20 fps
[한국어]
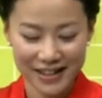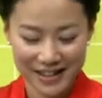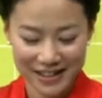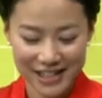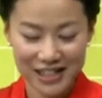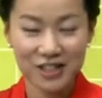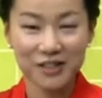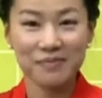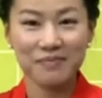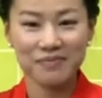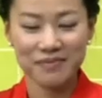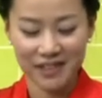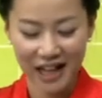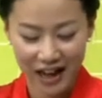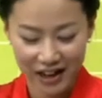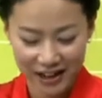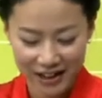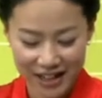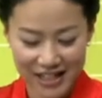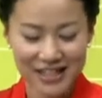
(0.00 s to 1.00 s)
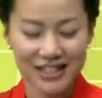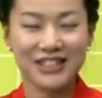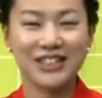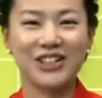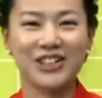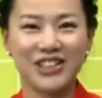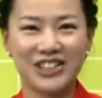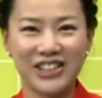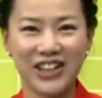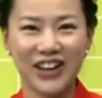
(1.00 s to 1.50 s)
지금 닭까지
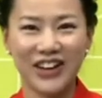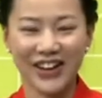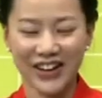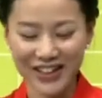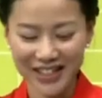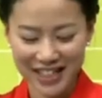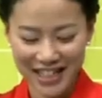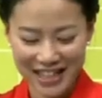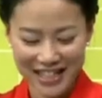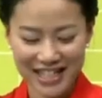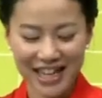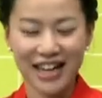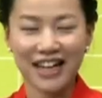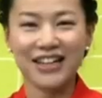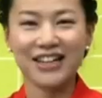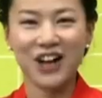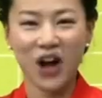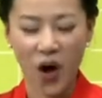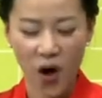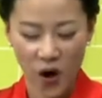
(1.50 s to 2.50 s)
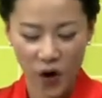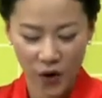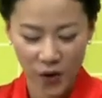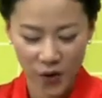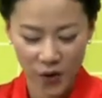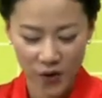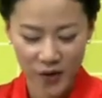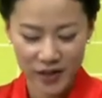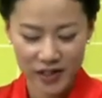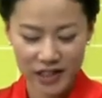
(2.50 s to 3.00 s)
읽었어요. 자,
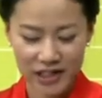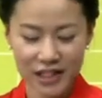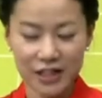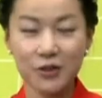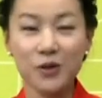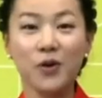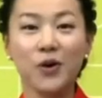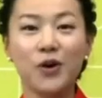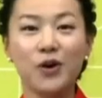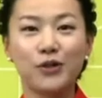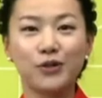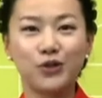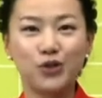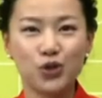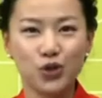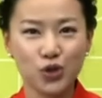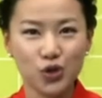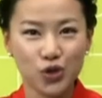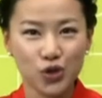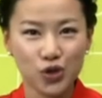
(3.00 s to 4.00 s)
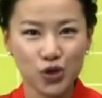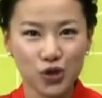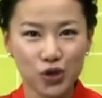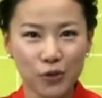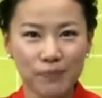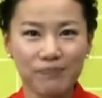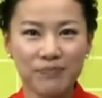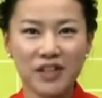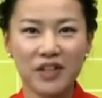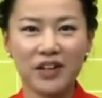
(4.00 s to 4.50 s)
고, 그리고
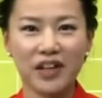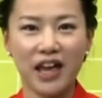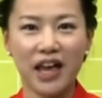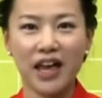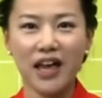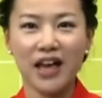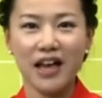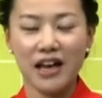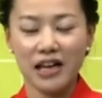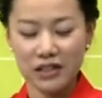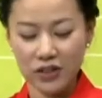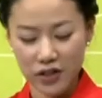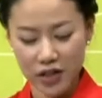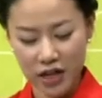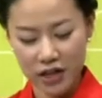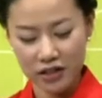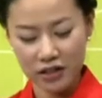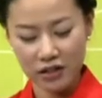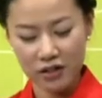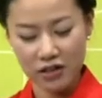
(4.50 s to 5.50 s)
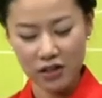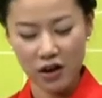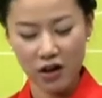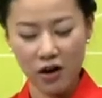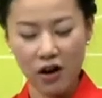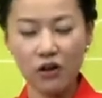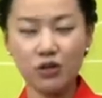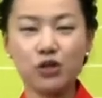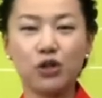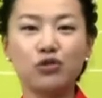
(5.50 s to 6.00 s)
쪼 이렇게 그래서 예를 들어서
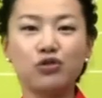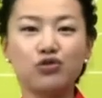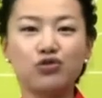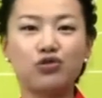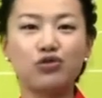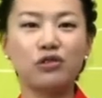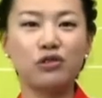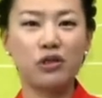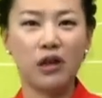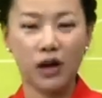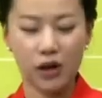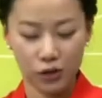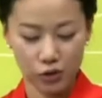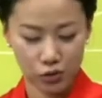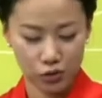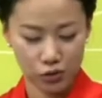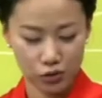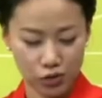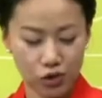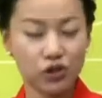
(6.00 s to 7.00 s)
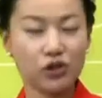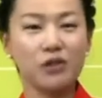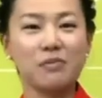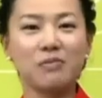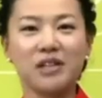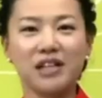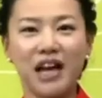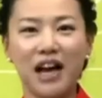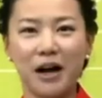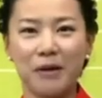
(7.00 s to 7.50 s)
어, 저는 쥐, 어,
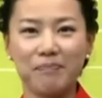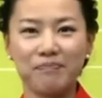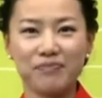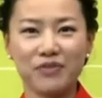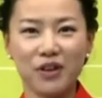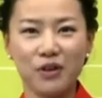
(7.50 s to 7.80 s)
쥐띠입니다.